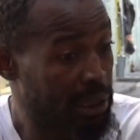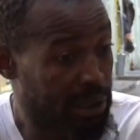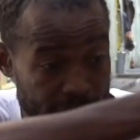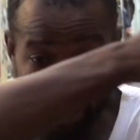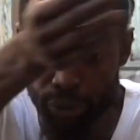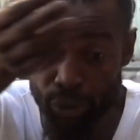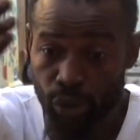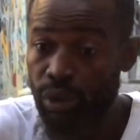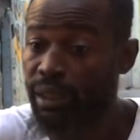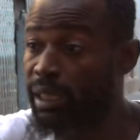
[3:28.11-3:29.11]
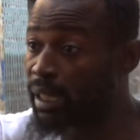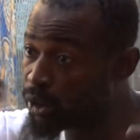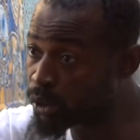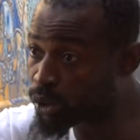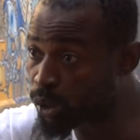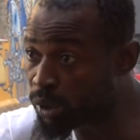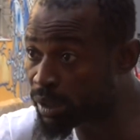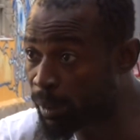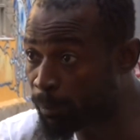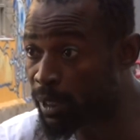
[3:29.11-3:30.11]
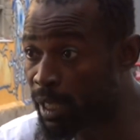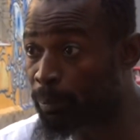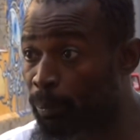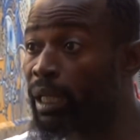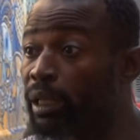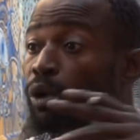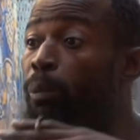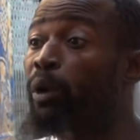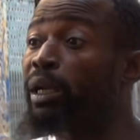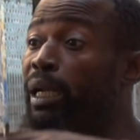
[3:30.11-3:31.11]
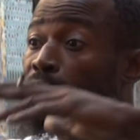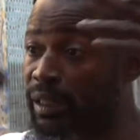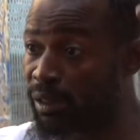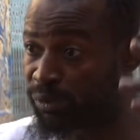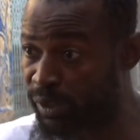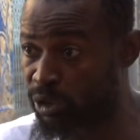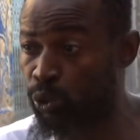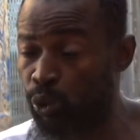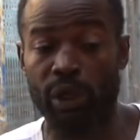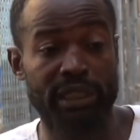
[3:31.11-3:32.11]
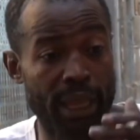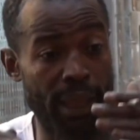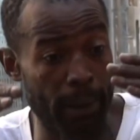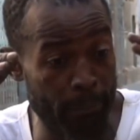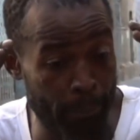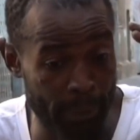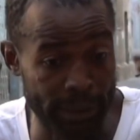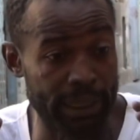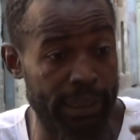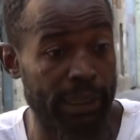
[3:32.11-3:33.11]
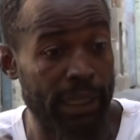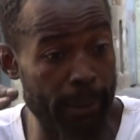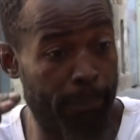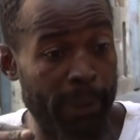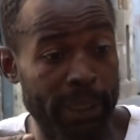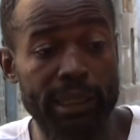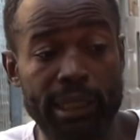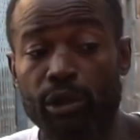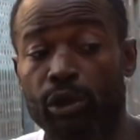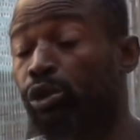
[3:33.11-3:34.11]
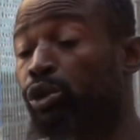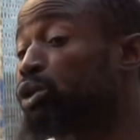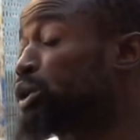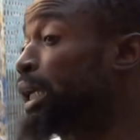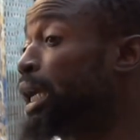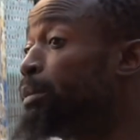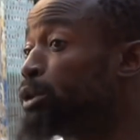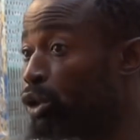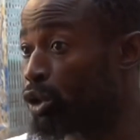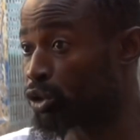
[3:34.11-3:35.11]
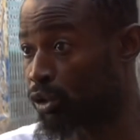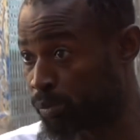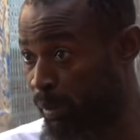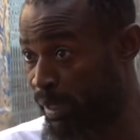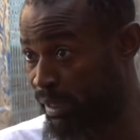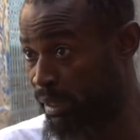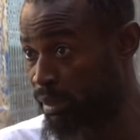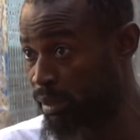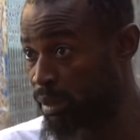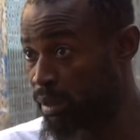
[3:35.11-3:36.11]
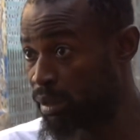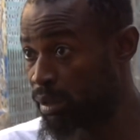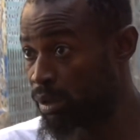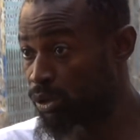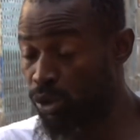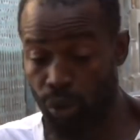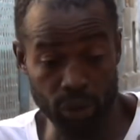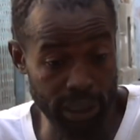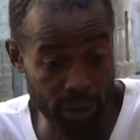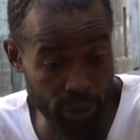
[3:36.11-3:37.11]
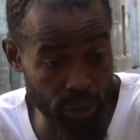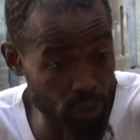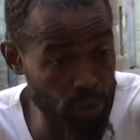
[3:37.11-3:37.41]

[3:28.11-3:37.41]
si ellos, teniendo todo este poder, pudiendo poner las infraestructuras e impedir, impedir que nosotros salgamos de nuestros países, yo creo que